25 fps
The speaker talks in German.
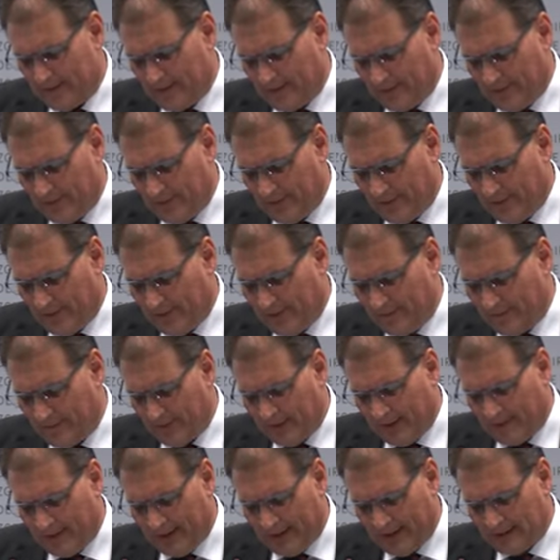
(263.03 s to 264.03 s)
dass wir
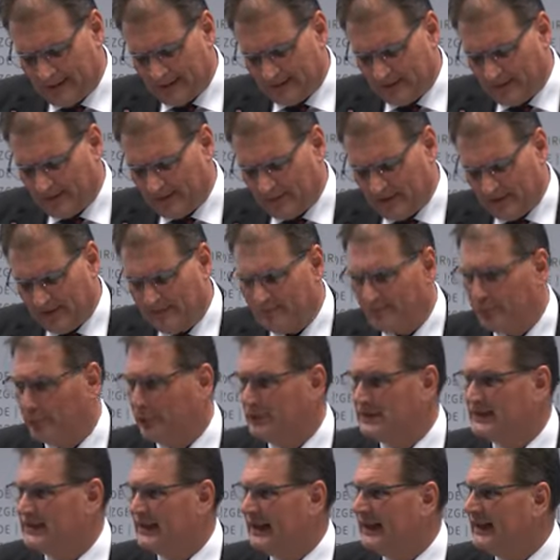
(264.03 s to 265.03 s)
bei 17
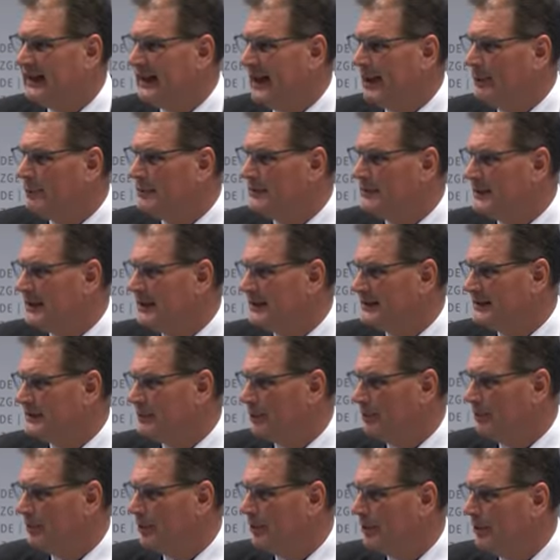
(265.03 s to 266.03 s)
Prozent
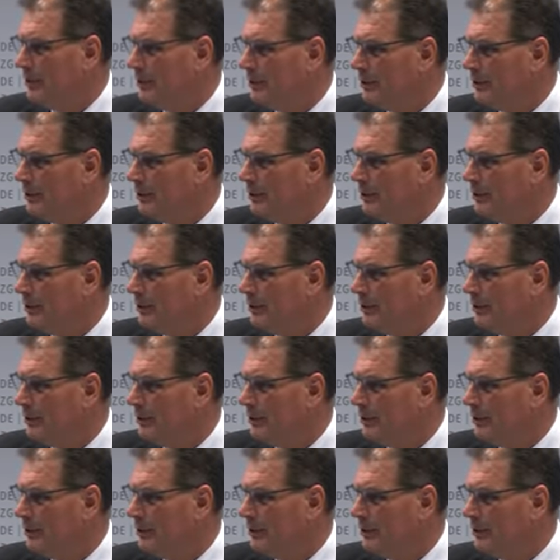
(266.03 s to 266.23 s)
Auslastung